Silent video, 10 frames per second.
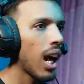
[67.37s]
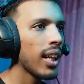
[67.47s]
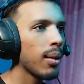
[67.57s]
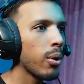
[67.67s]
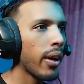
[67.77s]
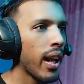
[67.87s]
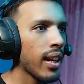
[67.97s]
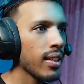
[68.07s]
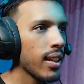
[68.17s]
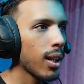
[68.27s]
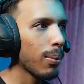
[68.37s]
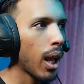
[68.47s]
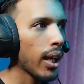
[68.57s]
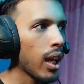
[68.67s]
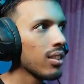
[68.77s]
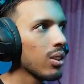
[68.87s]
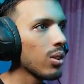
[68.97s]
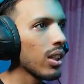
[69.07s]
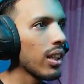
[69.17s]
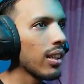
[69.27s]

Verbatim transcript: आज हम लोग डायरेक्ट नहीं कर पाएंगे क्योंकि